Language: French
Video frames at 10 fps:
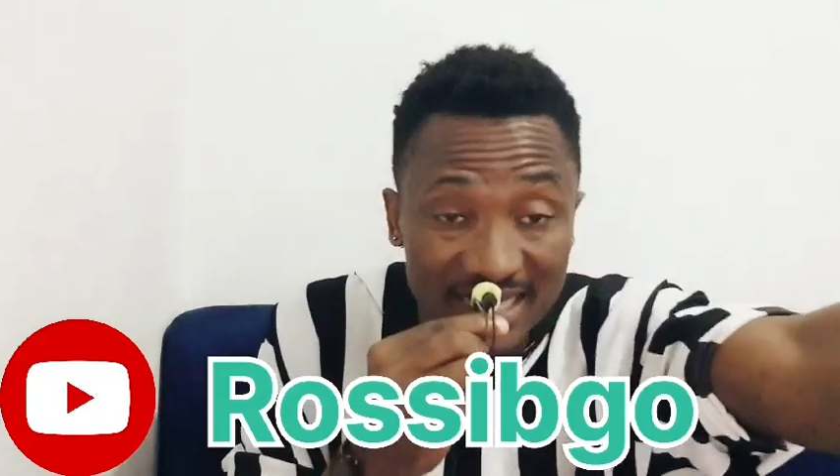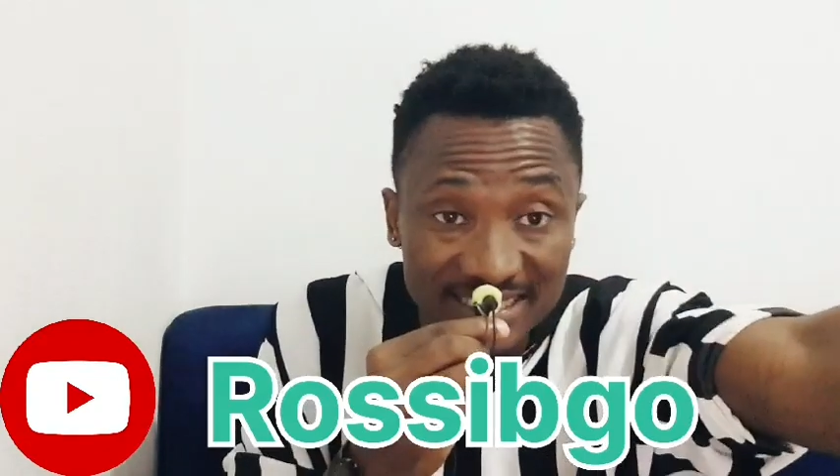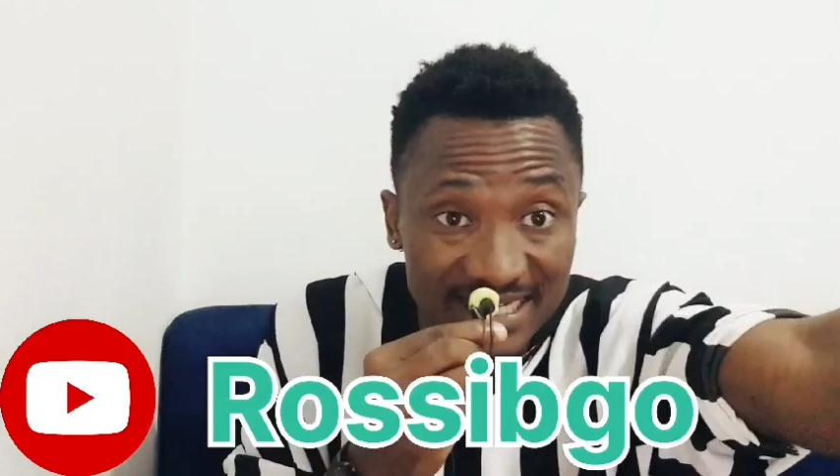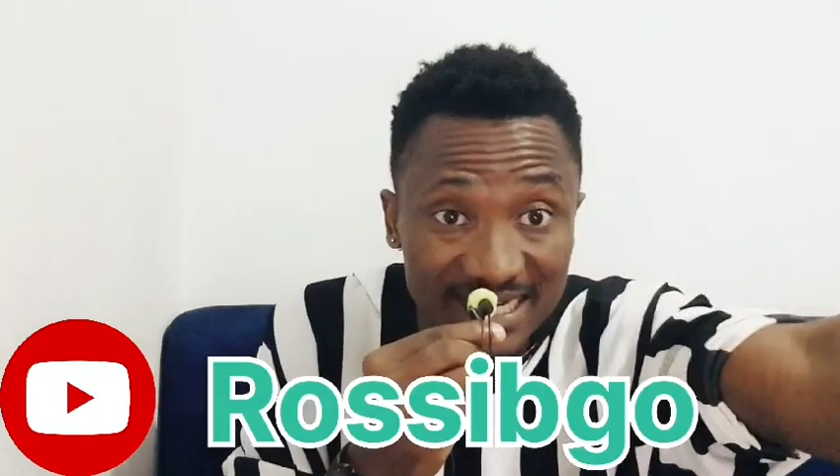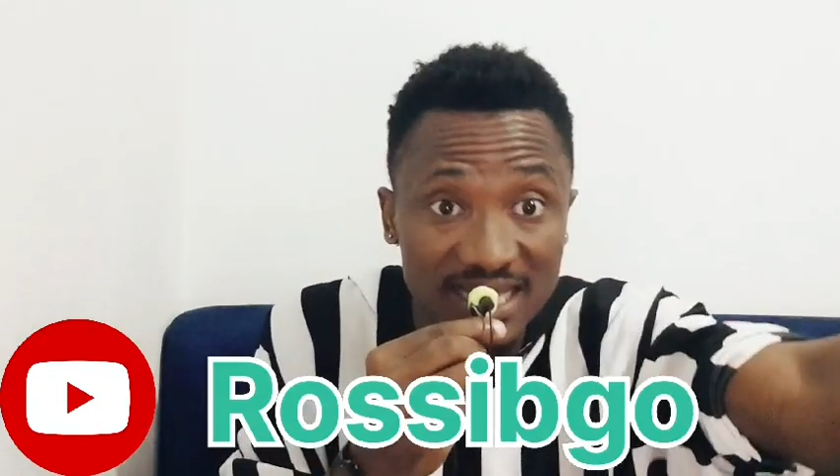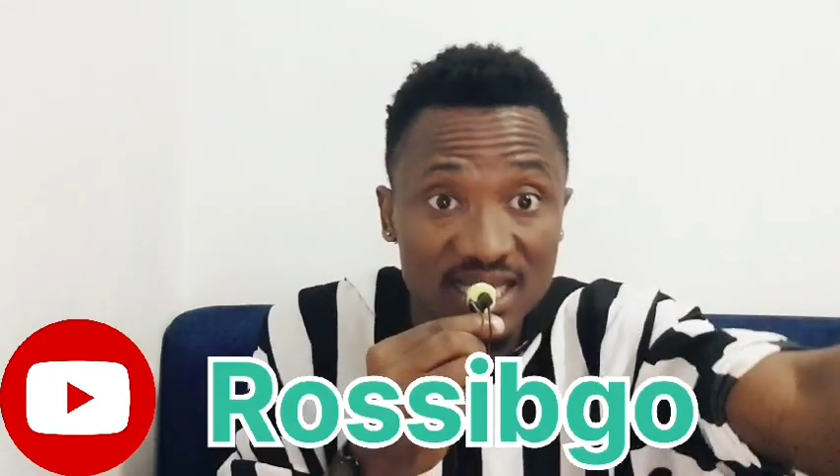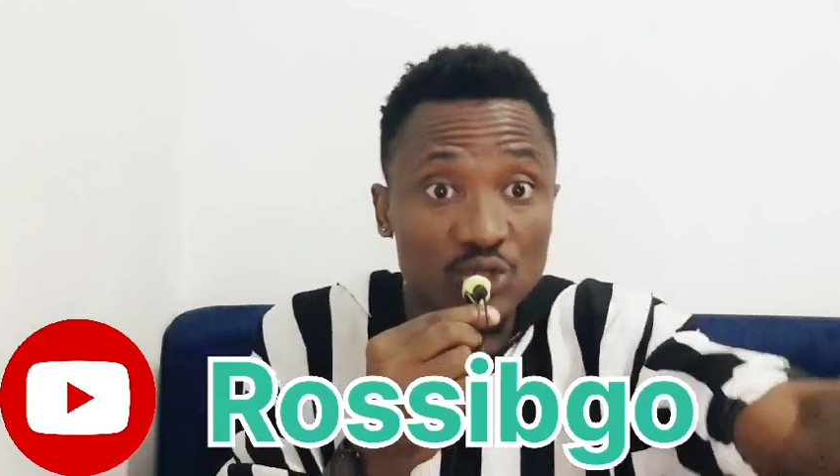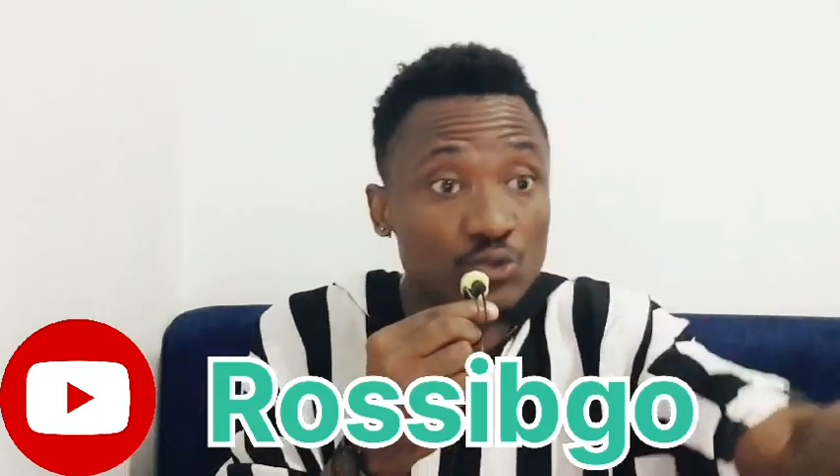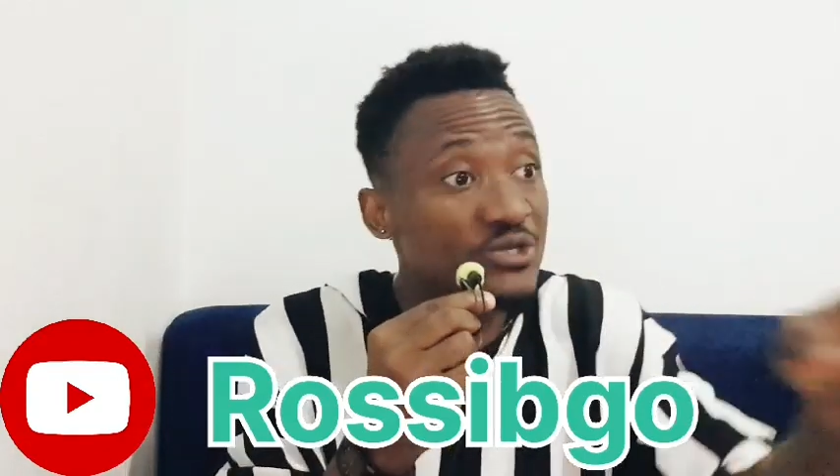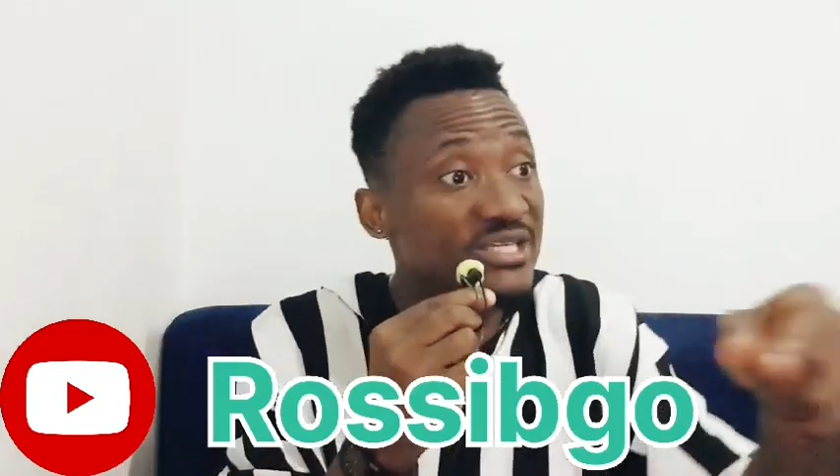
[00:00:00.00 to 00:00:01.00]
qui est là,
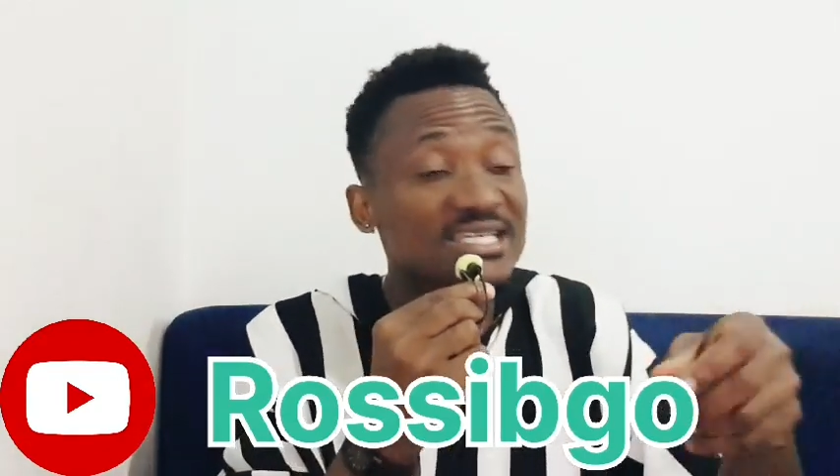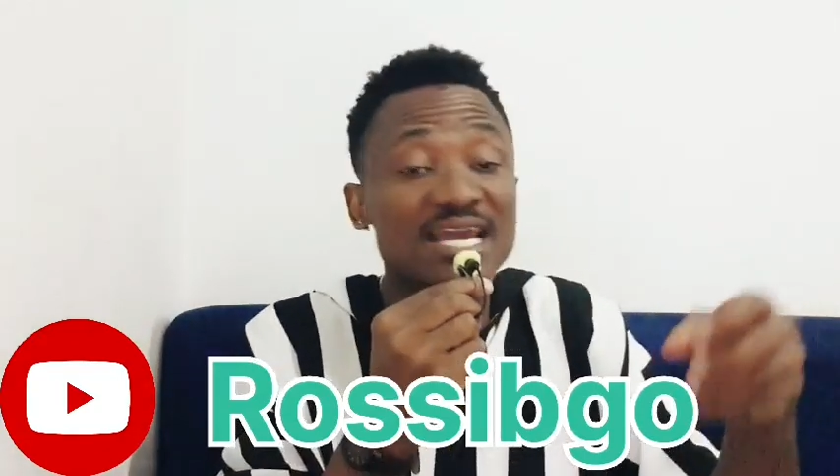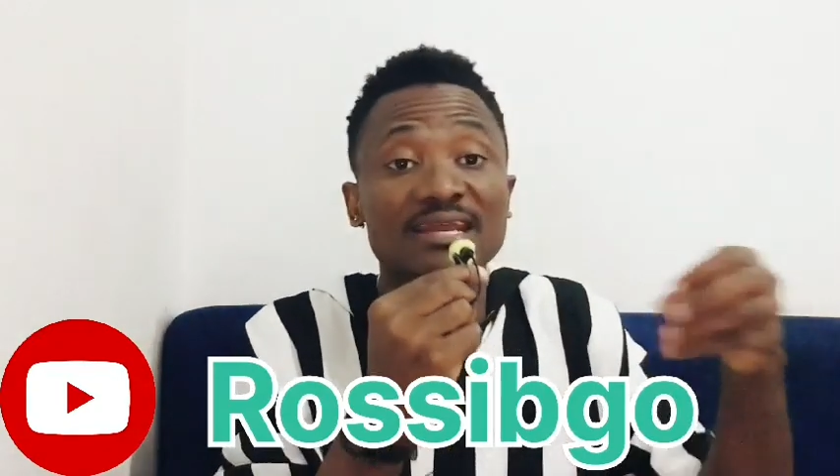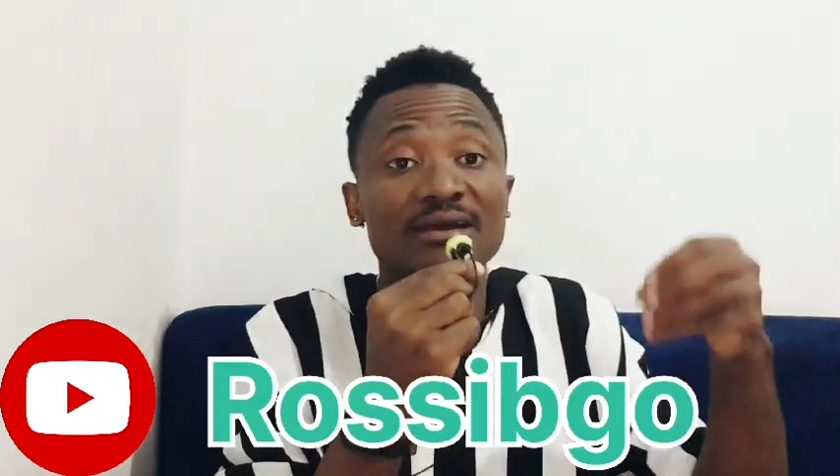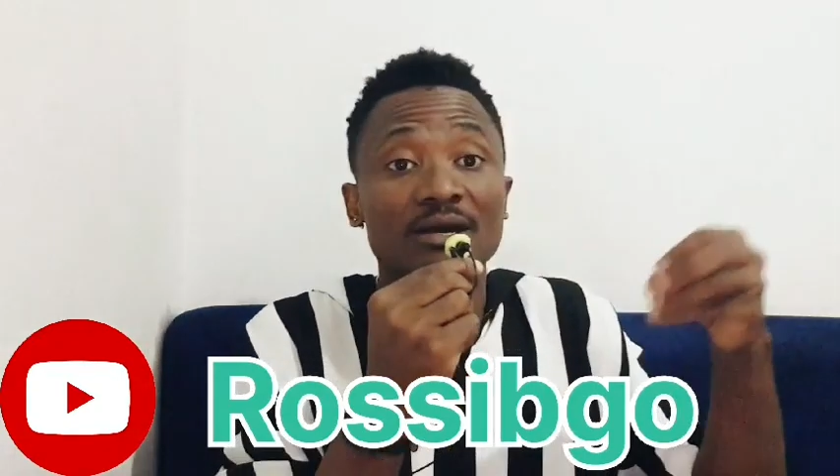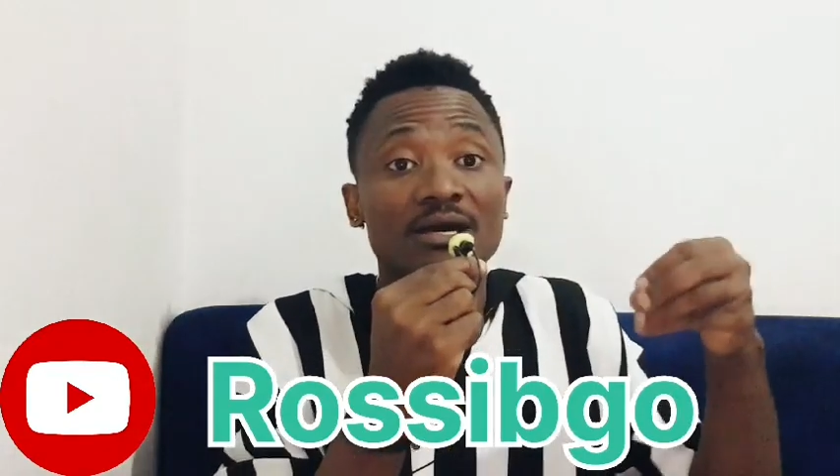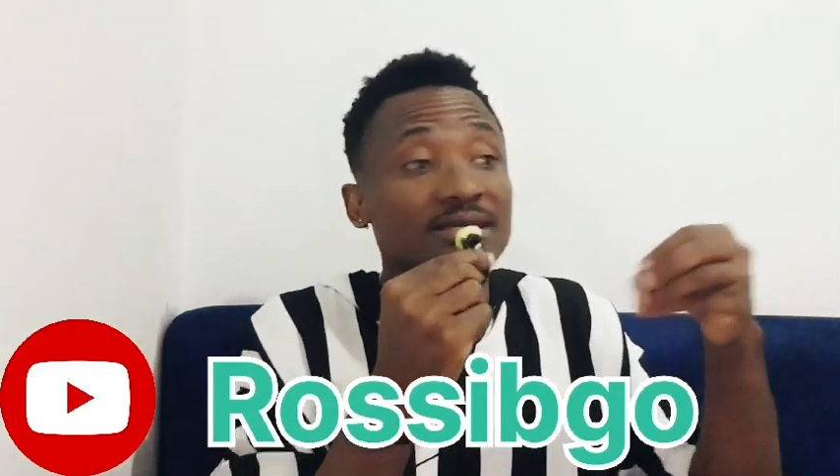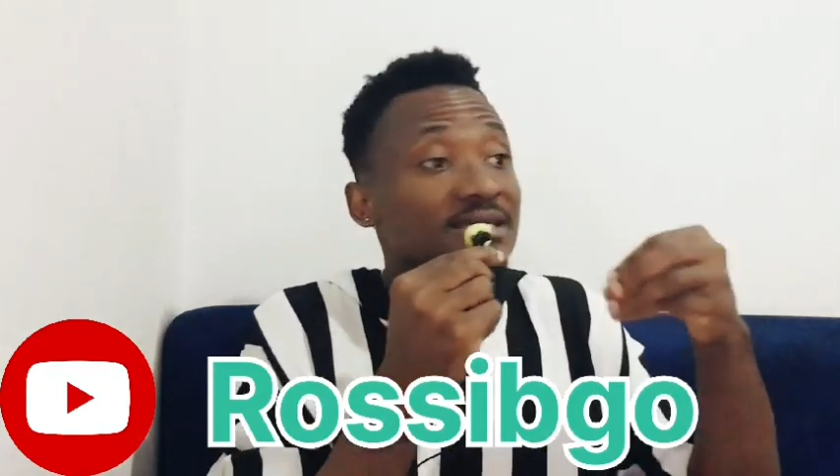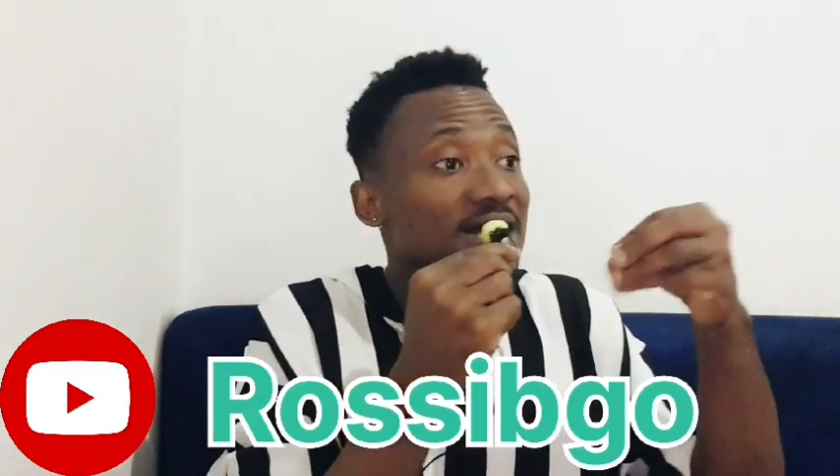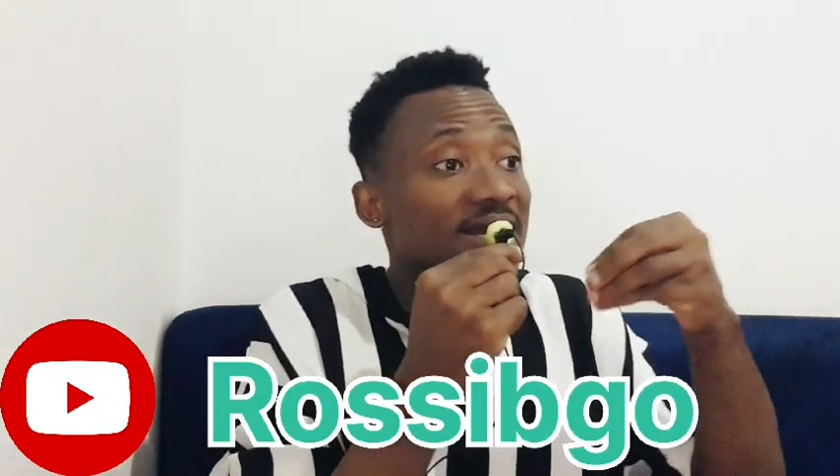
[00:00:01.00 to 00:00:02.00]
lui qui a les,
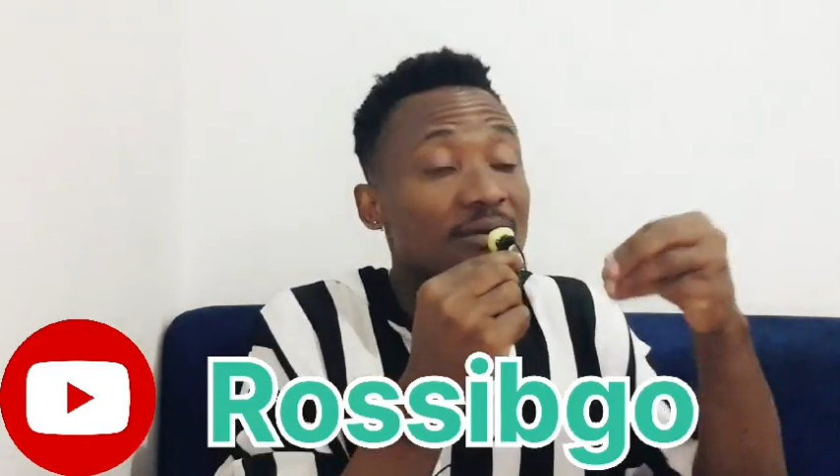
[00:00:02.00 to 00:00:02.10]
il